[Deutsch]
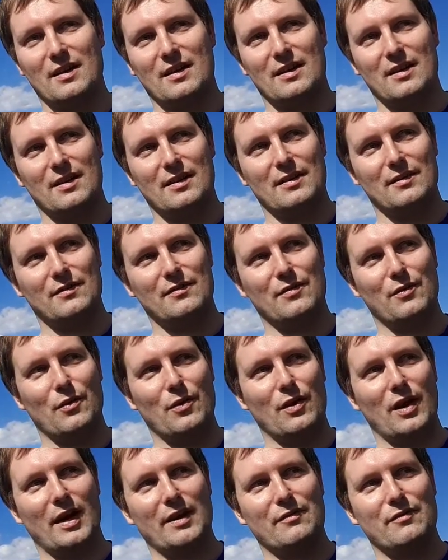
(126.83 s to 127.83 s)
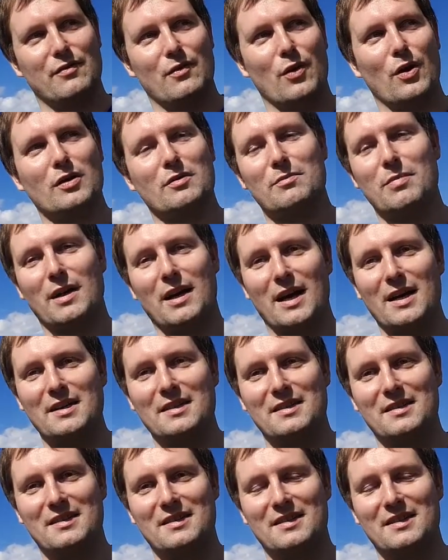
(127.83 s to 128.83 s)
äh, ein
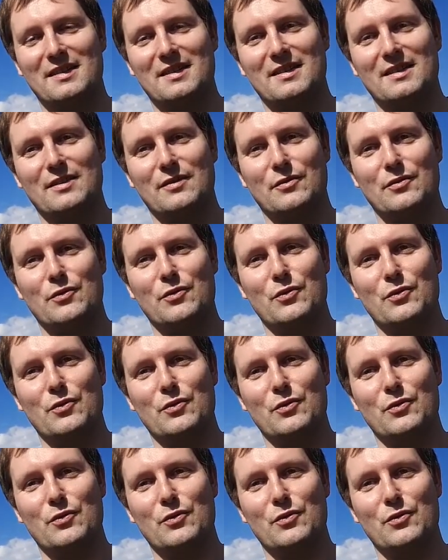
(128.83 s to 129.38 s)
Flirtbereich äh,